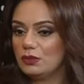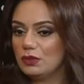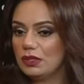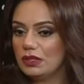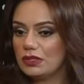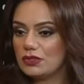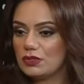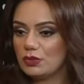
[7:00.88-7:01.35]

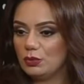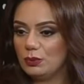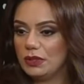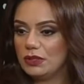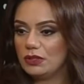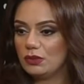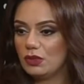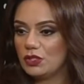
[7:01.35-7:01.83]

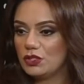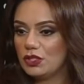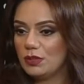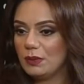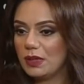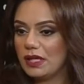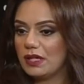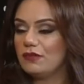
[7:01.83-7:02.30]
والصعوبات تواجه
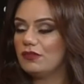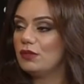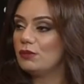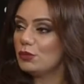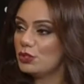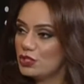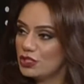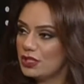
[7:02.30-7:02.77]
المرأة في
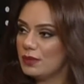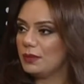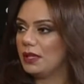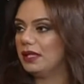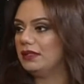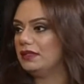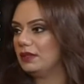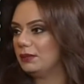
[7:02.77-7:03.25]
المجتمع
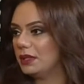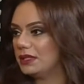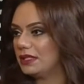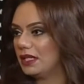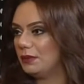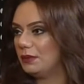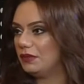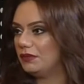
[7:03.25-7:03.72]
عندما
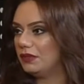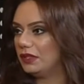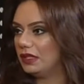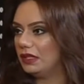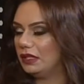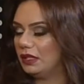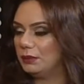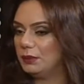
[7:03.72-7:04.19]
تعمل في
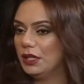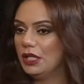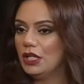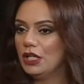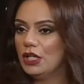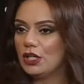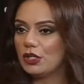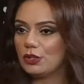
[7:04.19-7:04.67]
الإعلام
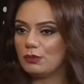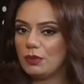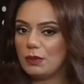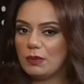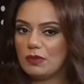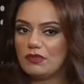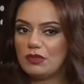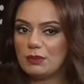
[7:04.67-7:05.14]

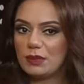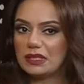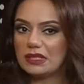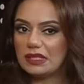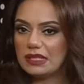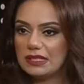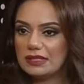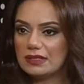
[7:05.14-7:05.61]
ربما في
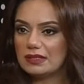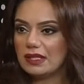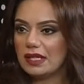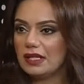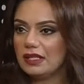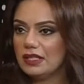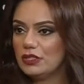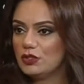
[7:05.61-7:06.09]
منطقة
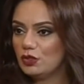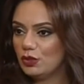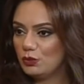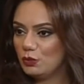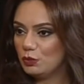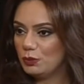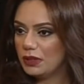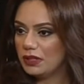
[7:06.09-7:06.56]
الخليج
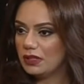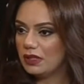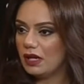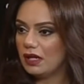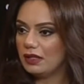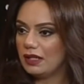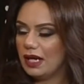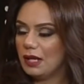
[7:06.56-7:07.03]
عموما
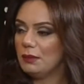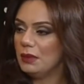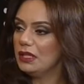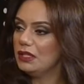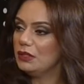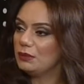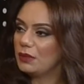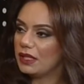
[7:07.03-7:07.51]
كان
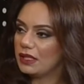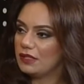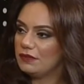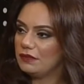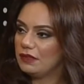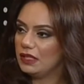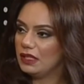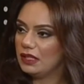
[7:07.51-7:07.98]
عمل المرأة
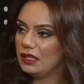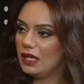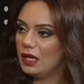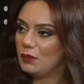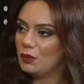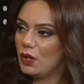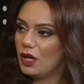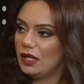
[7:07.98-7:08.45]
في
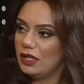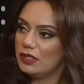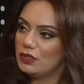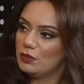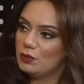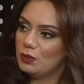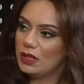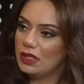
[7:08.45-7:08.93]
الإعلام
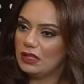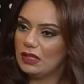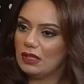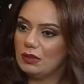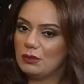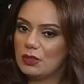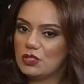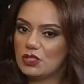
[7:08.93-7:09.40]
واحد من
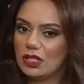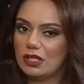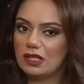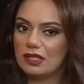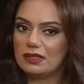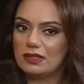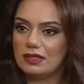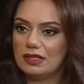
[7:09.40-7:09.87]

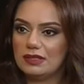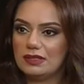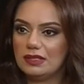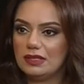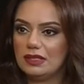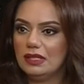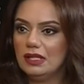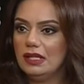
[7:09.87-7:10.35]
المجالات
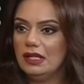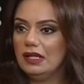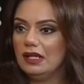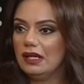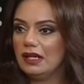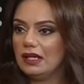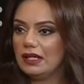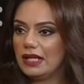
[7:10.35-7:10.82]
التي
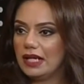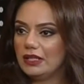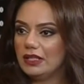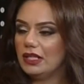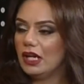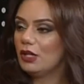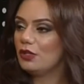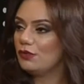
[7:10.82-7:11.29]
آه،
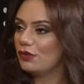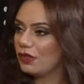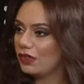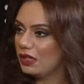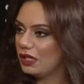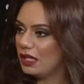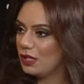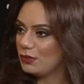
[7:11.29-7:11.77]
يعني لا
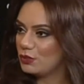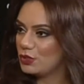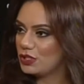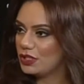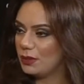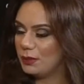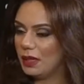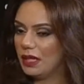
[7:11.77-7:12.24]
يفضلها
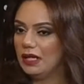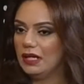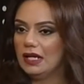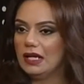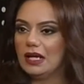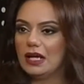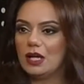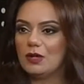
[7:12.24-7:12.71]
المجتمع
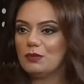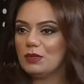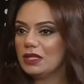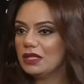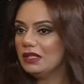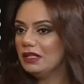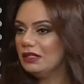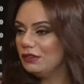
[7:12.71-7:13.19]
آه،
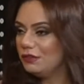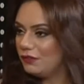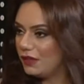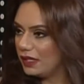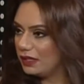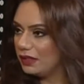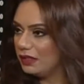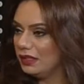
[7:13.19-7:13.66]
مثل الفن